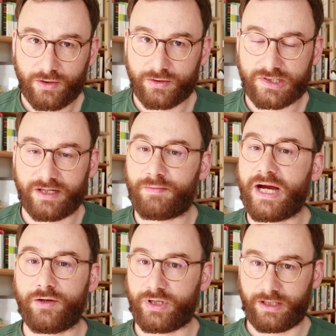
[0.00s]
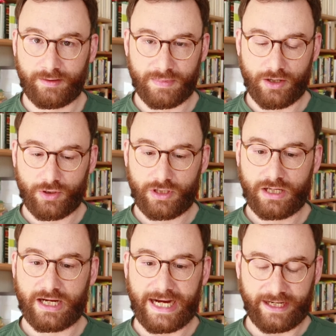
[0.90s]
und seine Meinungen eben auch
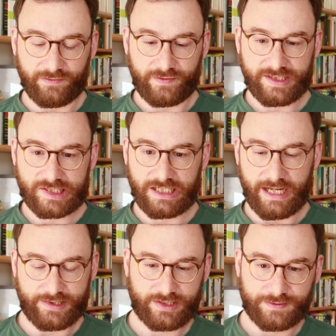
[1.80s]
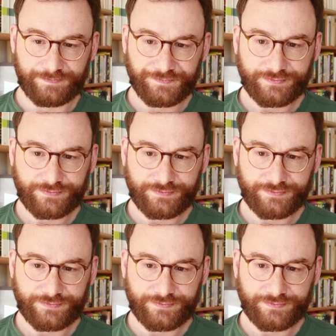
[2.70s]
einfließen lässt.